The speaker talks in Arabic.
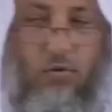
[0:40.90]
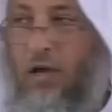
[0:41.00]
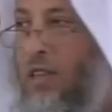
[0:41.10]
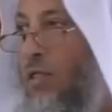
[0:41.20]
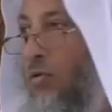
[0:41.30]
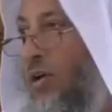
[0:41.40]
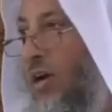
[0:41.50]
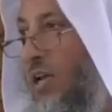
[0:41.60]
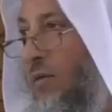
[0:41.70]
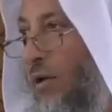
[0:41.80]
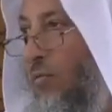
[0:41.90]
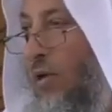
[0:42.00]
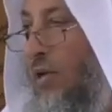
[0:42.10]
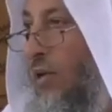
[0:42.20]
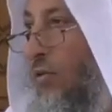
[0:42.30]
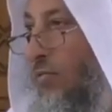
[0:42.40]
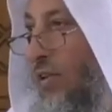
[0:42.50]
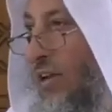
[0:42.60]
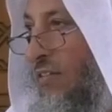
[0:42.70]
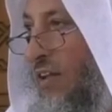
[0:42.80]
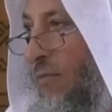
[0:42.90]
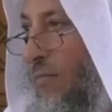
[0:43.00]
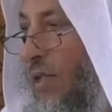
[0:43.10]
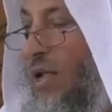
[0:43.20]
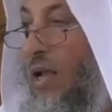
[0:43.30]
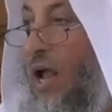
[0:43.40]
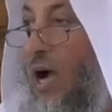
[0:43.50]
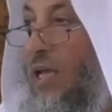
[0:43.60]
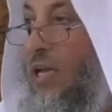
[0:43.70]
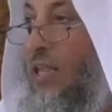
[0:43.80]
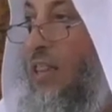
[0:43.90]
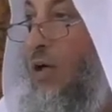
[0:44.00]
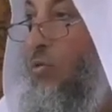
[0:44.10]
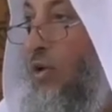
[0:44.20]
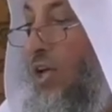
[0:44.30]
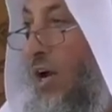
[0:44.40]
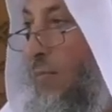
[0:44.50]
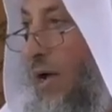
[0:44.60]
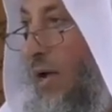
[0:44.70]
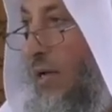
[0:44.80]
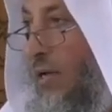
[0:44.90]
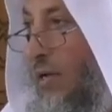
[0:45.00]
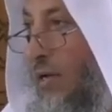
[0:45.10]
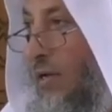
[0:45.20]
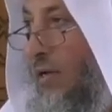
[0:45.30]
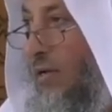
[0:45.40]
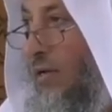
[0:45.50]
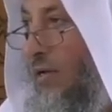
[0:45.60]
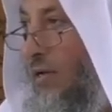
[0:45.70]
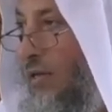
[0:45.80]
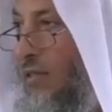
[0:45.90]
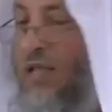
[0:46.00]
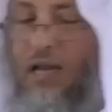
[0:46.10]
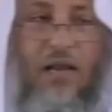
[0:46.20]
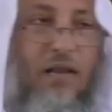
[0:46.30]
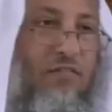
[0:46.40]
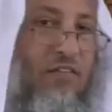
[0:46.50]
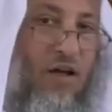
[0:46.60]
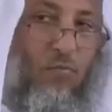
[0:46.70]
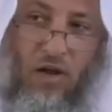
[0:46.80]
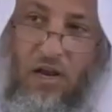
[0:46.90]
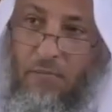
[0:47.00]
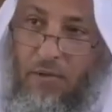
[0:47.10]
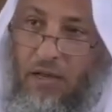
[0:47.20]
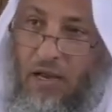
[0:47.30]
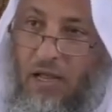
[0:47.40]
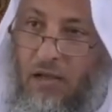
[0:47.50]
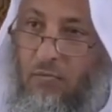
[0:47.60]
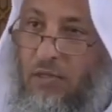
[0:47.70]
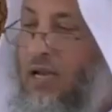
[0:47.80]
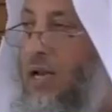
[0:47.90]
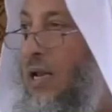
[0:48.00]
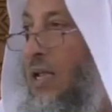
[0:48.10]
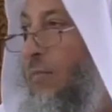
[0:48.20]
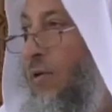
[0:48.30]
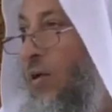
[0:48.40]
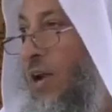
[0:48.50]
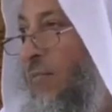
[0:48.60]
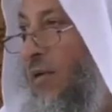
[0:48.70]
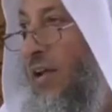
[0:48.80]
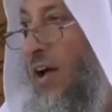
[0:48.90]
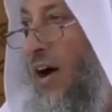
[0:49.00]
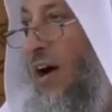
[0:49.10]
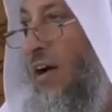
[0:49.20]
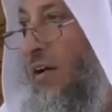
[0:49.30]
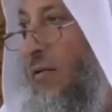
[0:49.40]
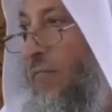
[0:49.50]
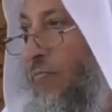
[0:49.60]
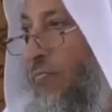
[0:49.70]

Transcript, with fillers: وإذا ذكر الإيمان وحده يدخل فيه الإسلام لكن إذا ذكر معا دل الإسلام على معنى ودل الإيمان على معنى آخر